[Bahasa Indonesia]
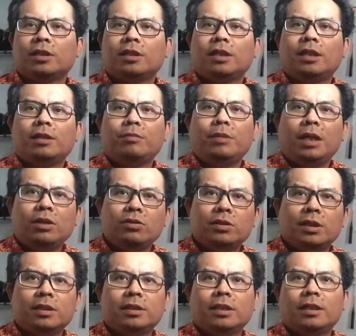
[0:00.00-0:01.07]
kita baru
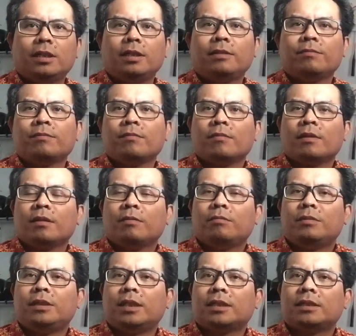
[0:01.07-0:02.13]
saja
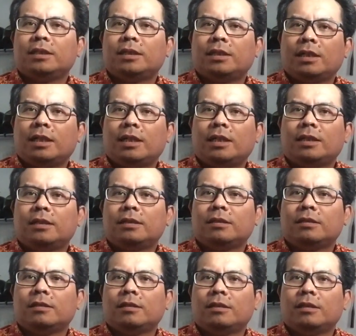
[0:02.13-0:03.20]
menyaksikan
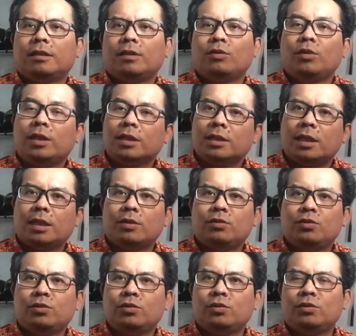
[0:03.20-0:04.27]
uh, ulang
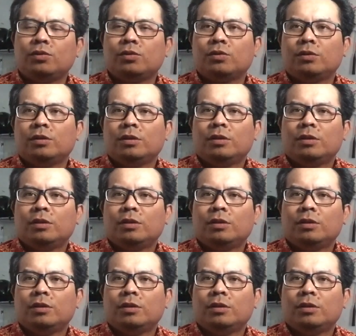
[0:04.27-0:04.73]
tahun